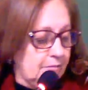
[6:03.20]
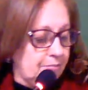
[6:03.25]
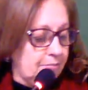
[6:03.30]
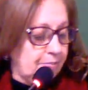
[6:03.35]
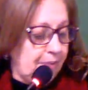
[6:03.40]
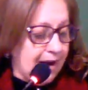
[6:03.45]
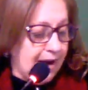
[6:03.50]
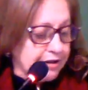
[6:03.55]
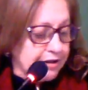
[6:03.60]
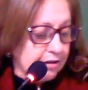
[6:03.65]

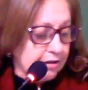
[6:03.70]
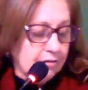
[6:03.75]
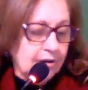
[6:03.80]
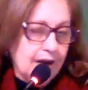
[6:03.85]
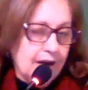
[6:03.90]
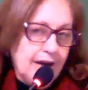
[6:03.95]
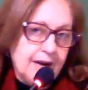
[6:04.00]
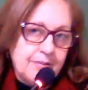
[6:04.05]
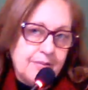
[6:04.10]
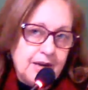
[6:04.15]

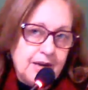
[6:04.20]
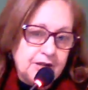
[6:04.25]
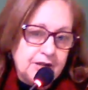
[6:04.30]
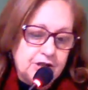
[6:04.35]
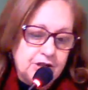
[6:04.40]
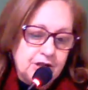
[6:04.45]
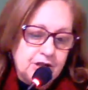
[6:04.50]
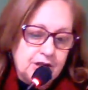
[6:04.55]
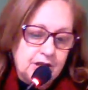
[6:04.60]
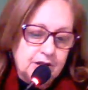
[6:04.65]

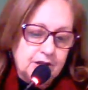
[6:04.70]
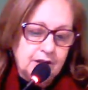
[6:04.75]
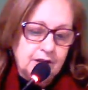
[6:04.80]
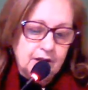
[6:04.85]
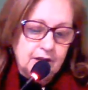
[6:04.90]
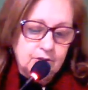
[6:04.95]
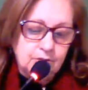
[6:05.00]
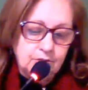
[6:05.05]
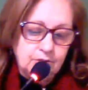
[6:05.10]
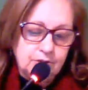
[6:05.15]
particularmente,
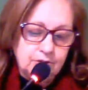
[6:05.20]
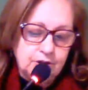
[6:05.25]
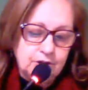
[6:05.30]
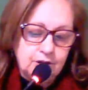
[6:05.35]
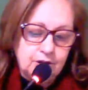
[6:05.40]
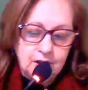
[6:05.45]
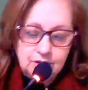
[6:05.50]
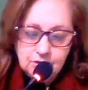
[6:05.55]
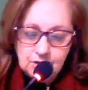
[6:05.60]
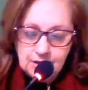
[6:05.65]
tanto se
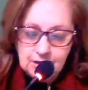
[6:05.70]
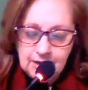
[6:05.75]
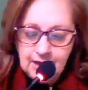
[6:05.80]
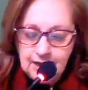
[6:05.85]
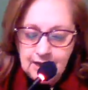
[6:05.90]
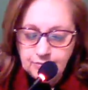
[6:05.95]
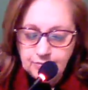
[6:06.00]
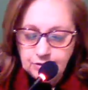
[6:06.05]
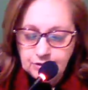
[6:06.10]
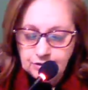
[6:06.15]
nós
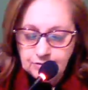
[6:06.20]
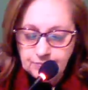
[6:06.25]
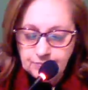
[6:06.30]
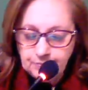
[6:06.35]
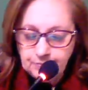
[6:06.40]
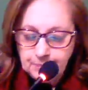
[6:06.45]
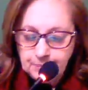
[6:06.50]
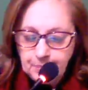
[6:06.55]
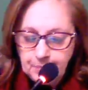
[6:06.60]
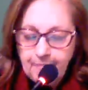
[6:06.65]
olharmos,
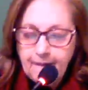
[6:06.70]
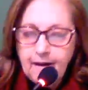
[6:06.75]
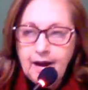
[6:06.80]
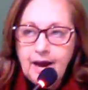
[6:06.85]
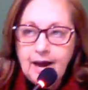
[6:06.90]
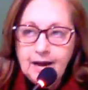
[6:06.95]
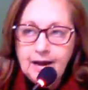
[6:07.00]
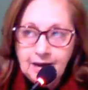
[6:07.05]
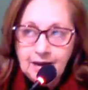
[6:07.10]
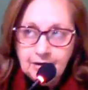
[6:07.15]

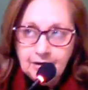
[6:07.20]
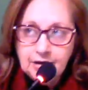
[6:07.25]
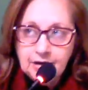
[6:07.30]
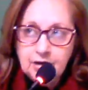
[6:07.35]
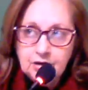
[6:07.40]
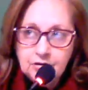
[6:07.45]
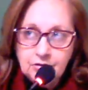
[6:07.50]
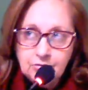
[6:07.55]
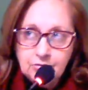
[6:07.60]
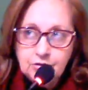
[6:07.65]
é claro que
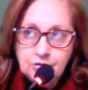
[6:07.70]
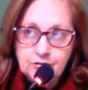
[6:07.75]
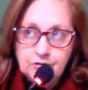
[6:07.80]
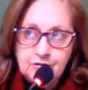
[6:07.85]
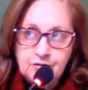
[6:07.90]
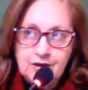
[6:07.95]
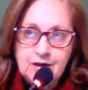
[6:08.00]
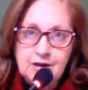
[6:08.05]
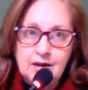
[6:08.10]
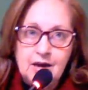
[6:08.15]
nós vamos
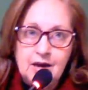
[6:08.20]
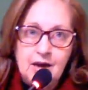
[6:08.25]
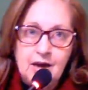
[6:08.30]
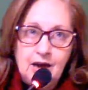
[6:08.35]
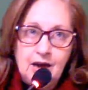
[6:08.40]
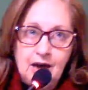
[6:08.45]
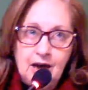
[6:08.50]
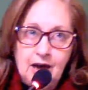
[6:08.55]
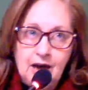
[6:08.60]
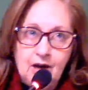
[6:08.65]
ver
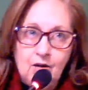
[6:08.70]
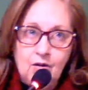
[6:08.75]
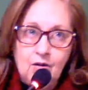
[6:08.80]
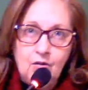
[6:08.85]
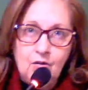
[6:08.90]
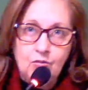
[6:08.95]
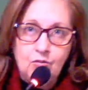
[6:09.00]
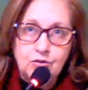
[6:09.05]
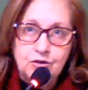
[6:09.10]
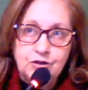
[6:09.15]
a,
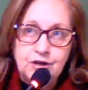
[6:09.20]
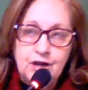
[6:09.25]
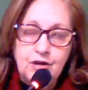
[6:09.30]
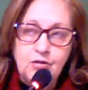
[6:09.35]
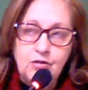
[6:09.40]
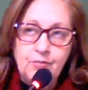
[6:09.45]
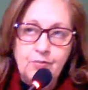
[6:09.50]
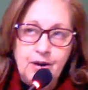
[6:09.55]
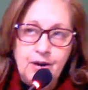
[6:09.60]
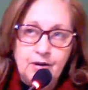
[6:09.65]
o ser
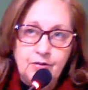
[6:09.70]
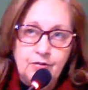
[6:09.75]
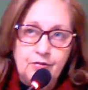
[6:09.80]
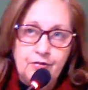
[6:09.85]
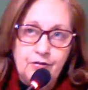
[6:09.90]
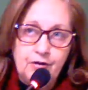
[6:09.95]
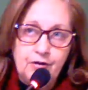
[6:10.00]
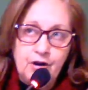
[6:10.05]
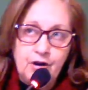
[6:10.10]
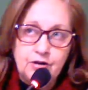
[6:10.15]
humano
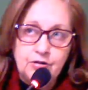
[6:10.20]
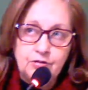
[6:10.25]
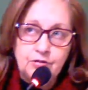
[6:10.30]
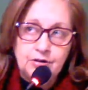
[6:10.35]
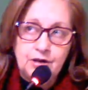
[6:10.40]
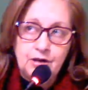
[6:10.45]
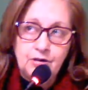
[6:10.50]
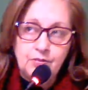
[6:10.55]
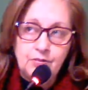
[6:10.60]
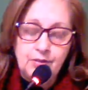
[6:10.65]
Freud, o
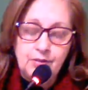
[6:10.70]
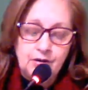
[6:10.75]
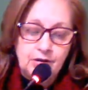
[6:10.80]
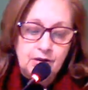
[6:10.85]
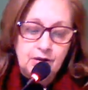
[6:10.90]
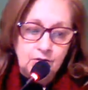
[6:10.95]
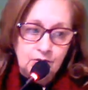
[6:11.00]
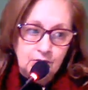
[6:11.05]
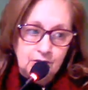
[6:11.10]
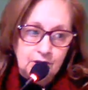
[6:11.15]
ser humano
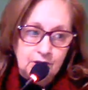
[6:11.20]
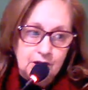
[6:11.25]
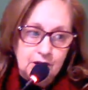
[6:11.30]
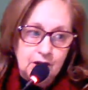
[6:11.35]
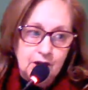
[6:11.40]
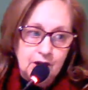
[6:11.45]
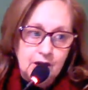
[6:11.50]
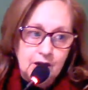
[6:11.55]
Jung,